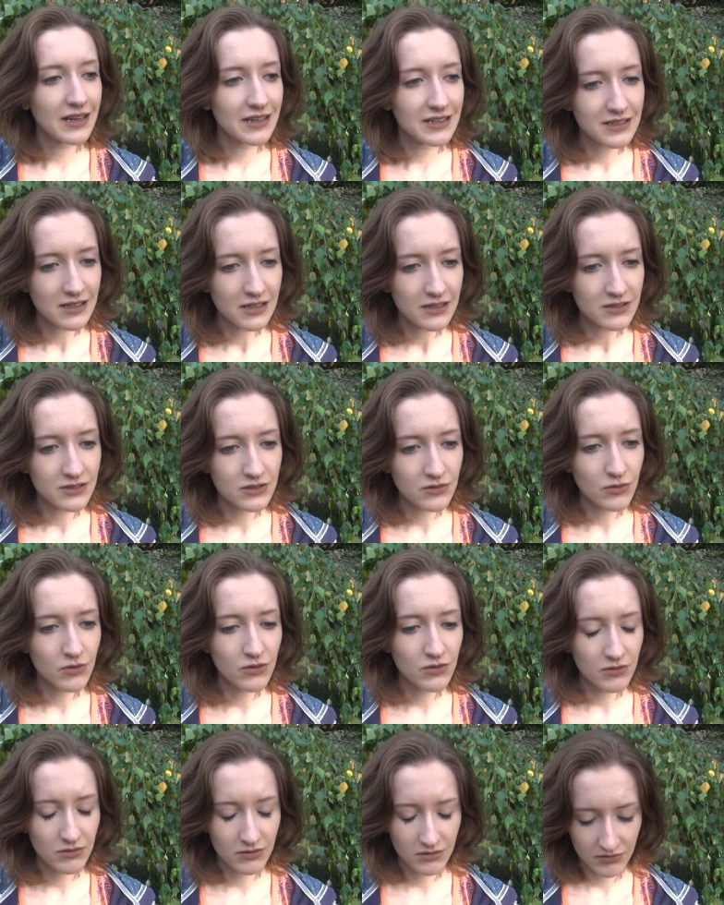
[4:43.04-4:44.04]
Halt
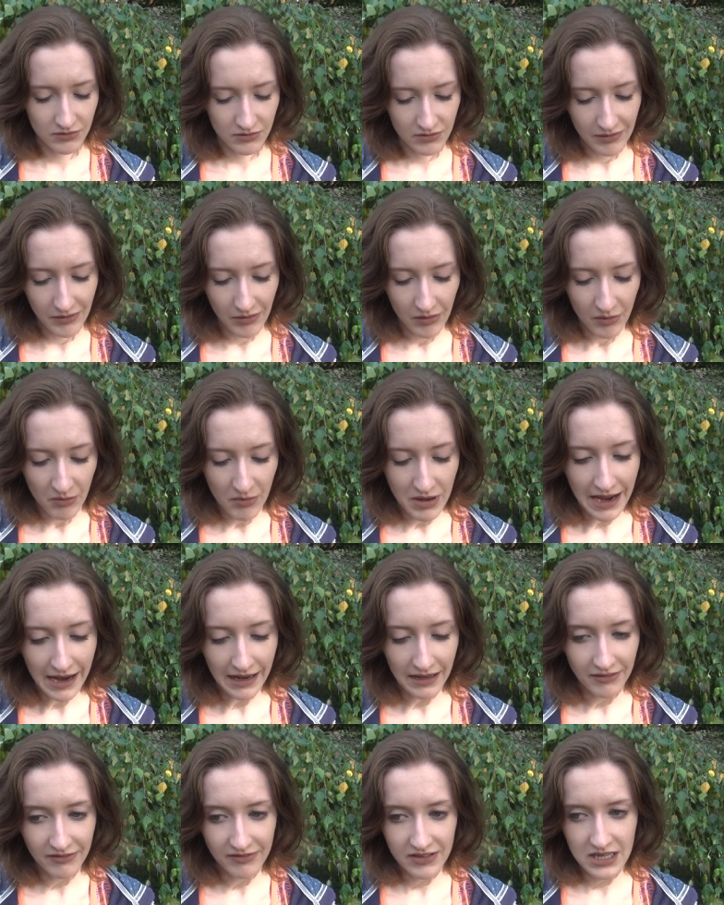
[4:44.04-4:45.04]
so äh,
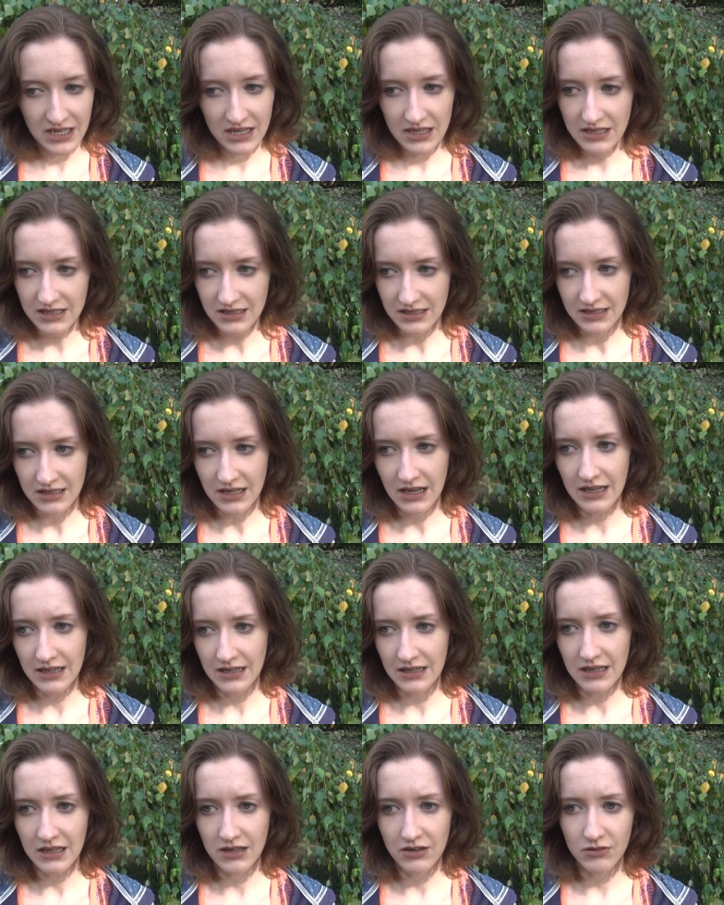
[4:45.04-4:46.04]
merken wir, ist es
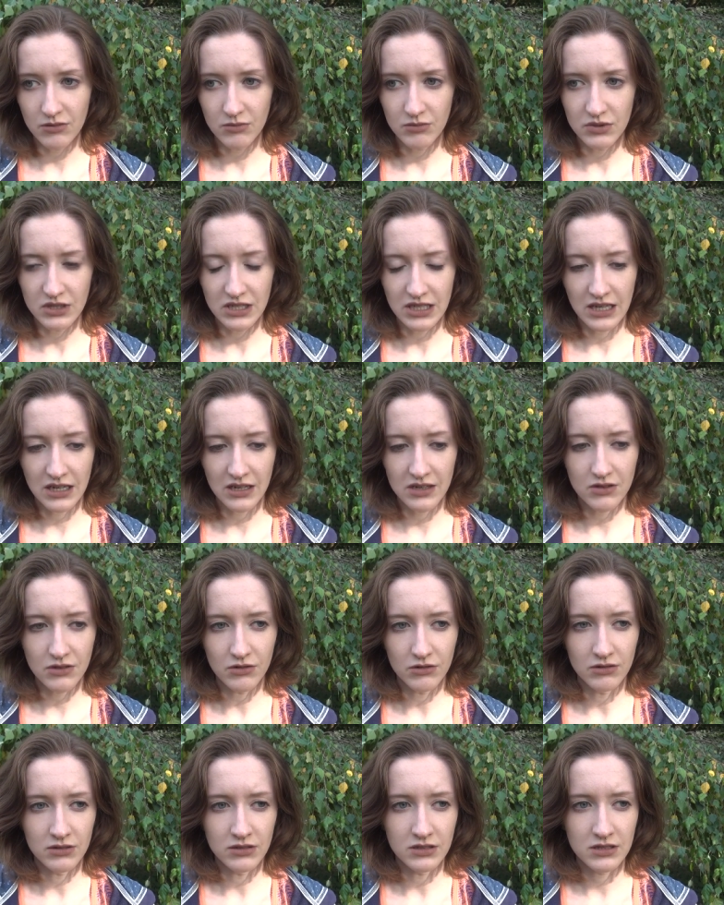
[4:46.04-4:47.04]
halt nicht unbedingt.
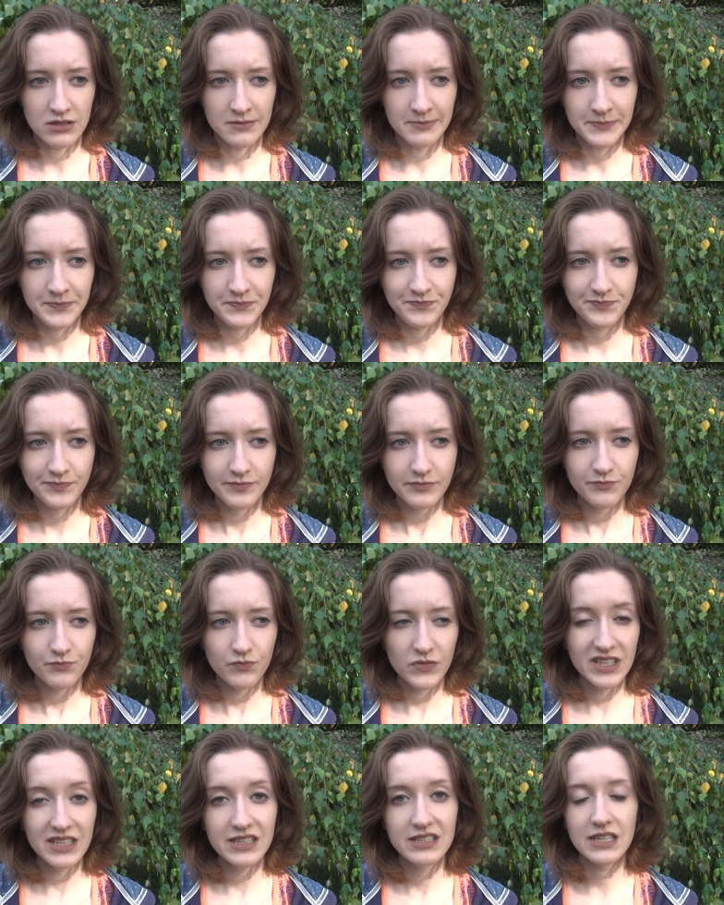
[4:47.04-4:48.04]
Und
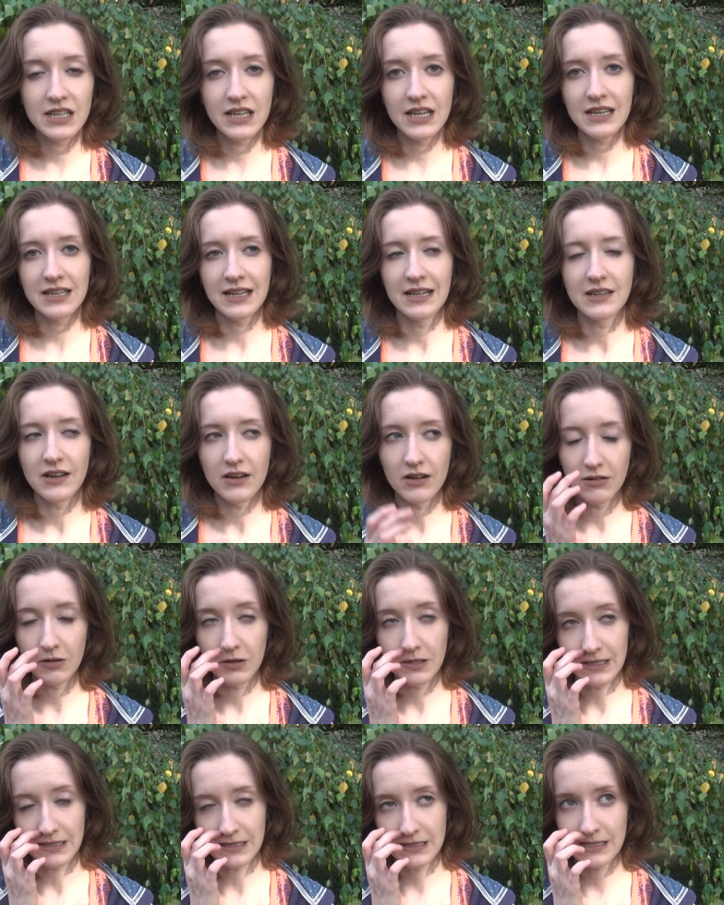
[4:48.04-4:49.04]
sie kriegt halt auch,
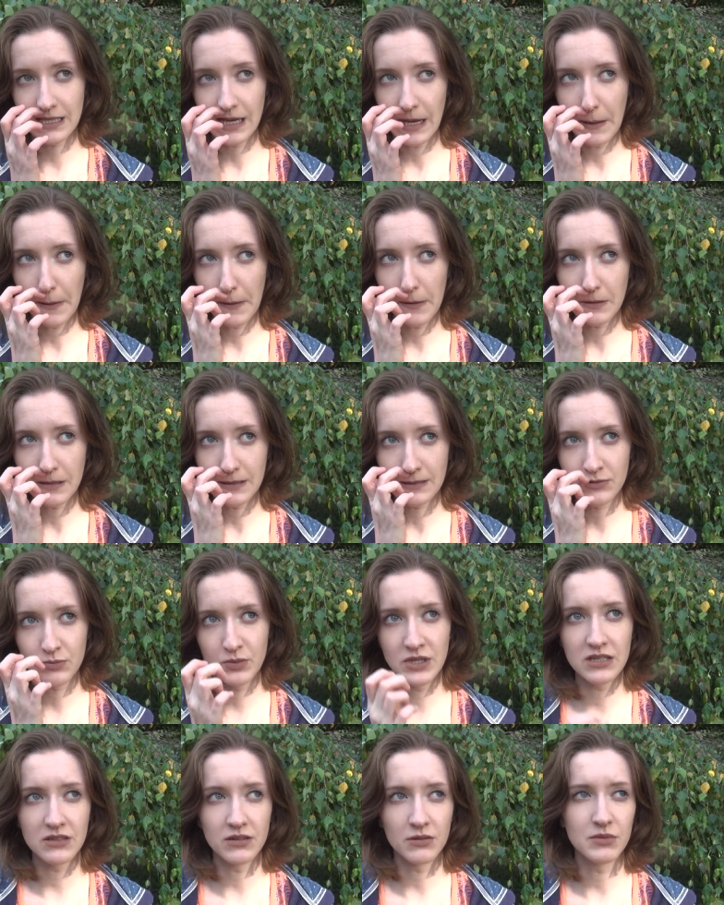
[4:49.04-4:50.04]
das ist halt auch, das
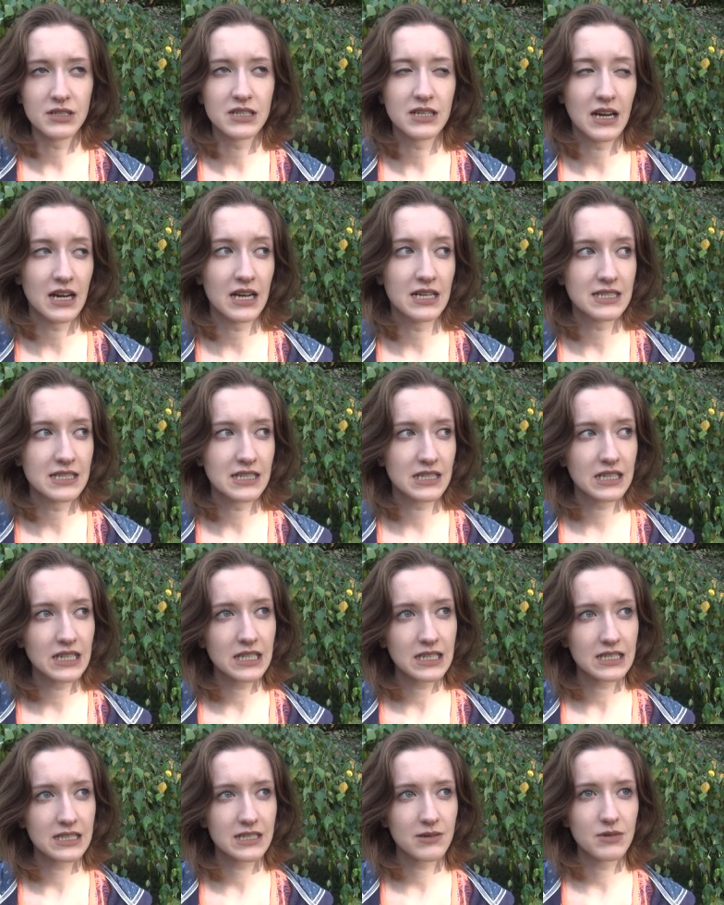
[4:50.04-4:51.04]
spielt noch mit da rein, sie
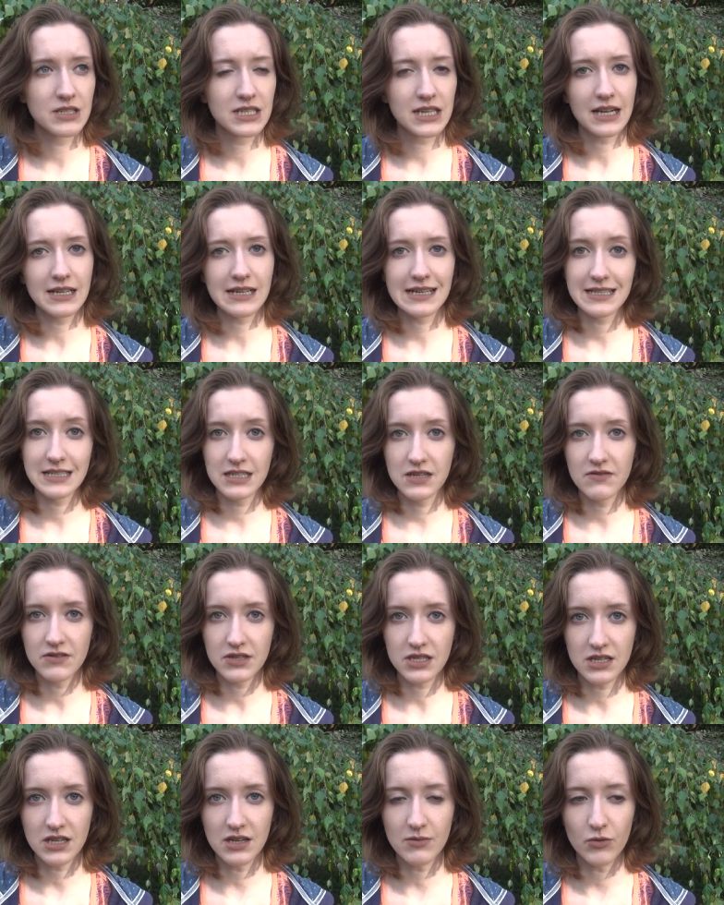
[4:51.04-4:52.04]
kriegt eine ziemlich aggressive
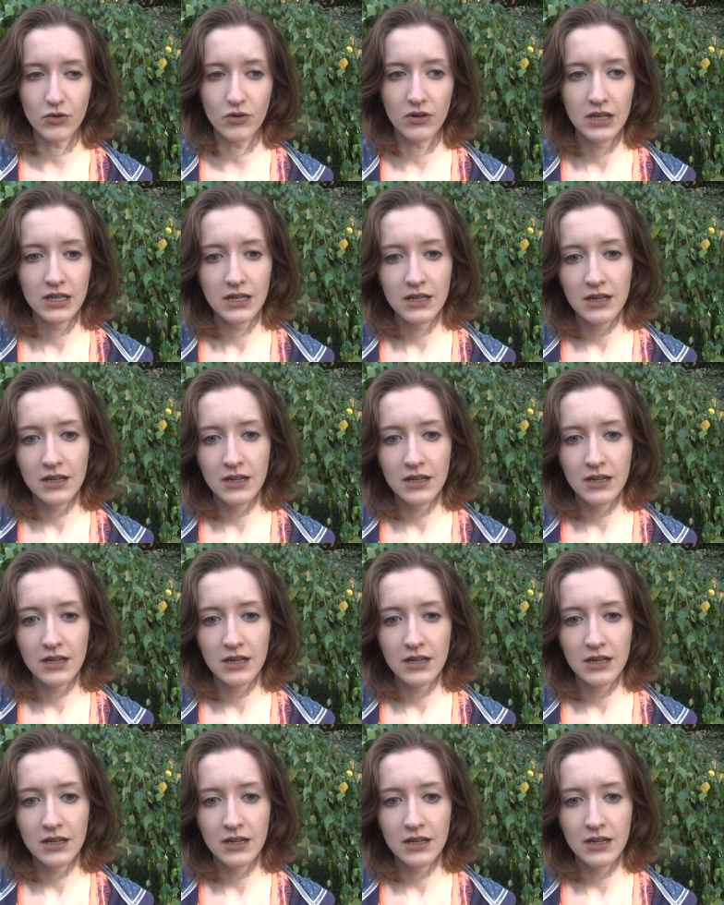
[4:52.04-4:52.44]
Chemo.